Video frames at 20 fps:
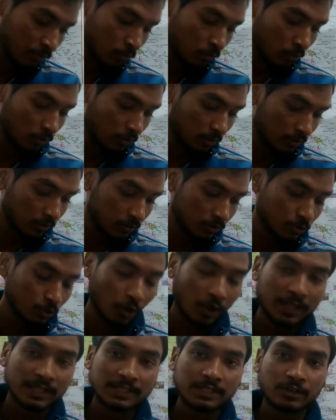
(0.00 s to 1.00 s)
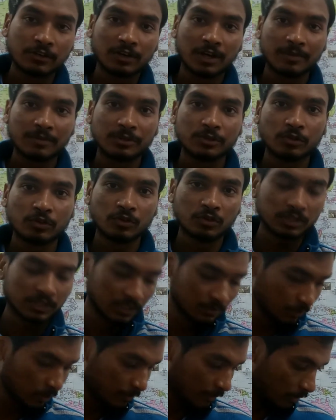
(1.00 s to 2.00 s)
ভূগোল সয়েল জিওগ্রাফির জন্য
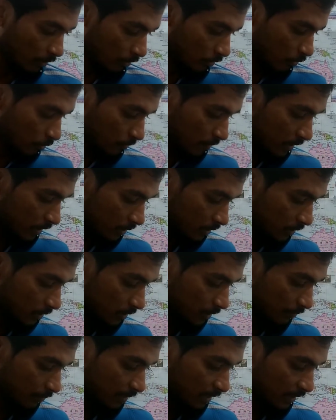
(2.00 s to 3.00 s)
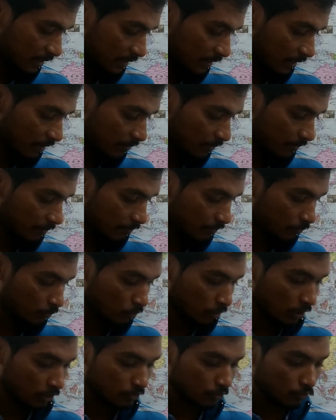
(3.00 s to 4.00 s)
কী বই ব্যবহার করবে মৃত্তিকা
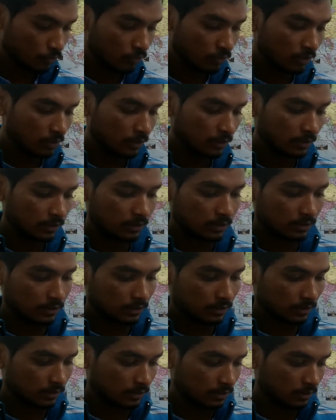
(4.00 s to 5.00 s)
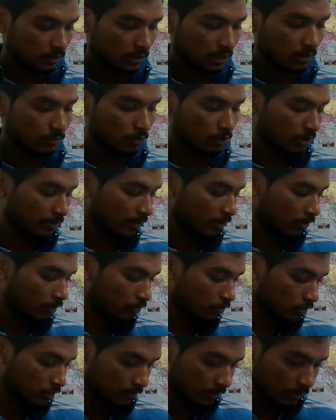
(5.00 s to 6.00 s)
ভূগোলের জন্য এই বইটা
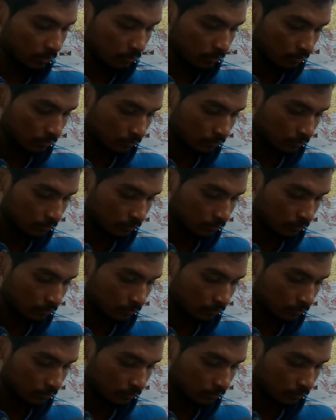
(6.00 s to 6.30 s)
ব্যবহার করতে পারো